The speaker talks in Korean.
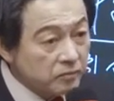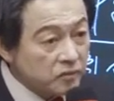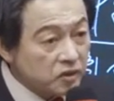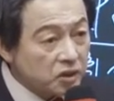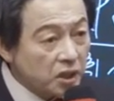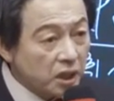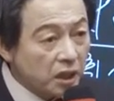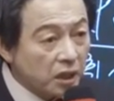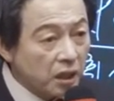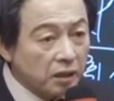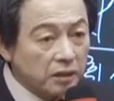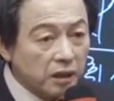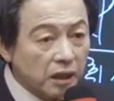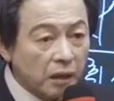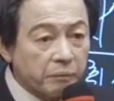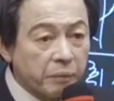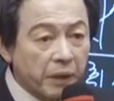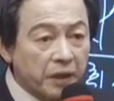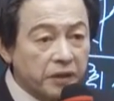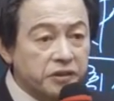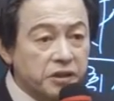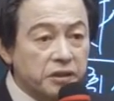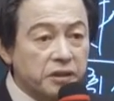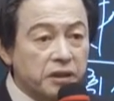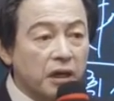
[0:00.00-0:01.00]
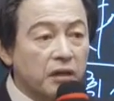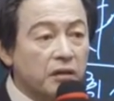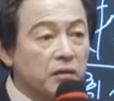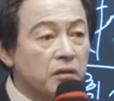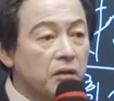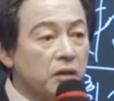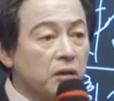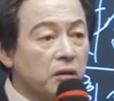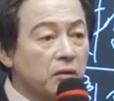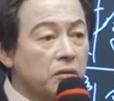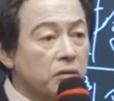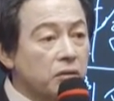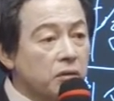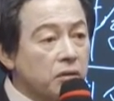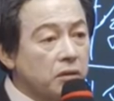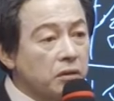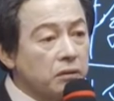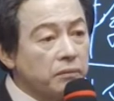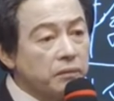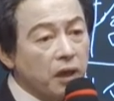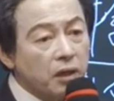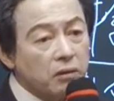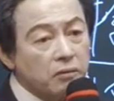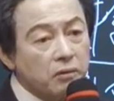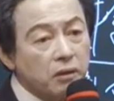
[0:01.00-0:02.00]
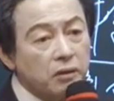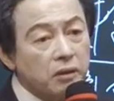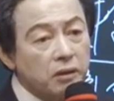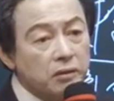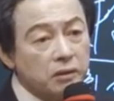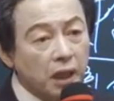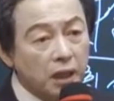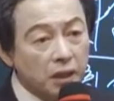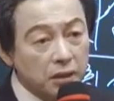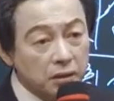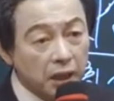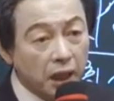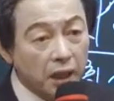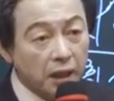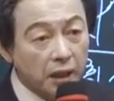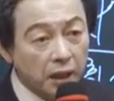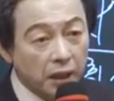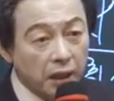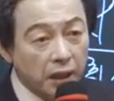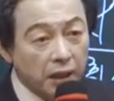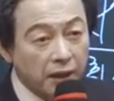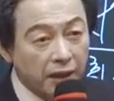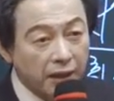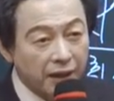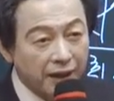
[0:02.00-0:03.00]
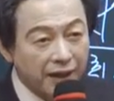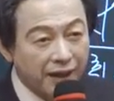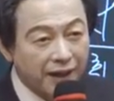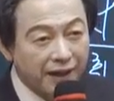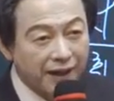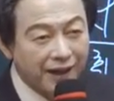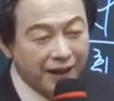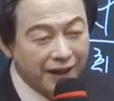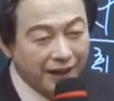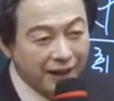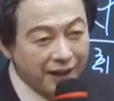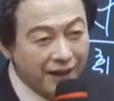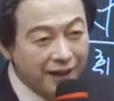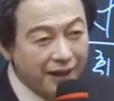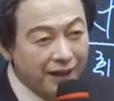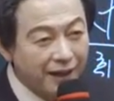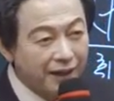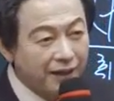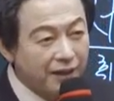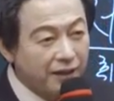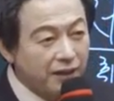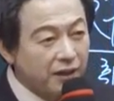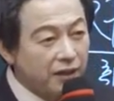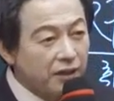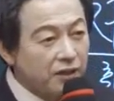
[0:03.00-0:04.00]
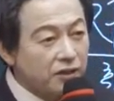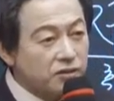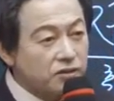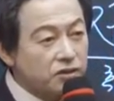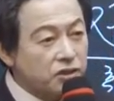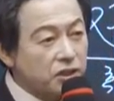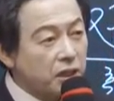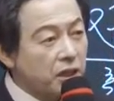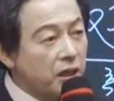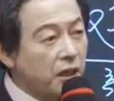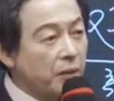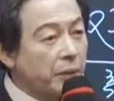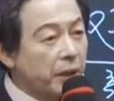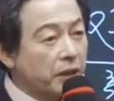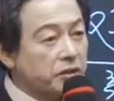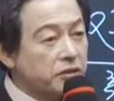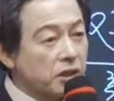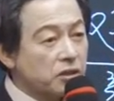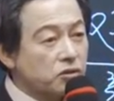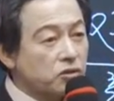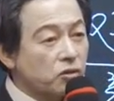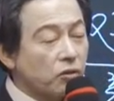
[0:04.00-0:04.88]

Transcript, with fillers: 신라당, 백제당 그만 끌려다니다가 신라 백제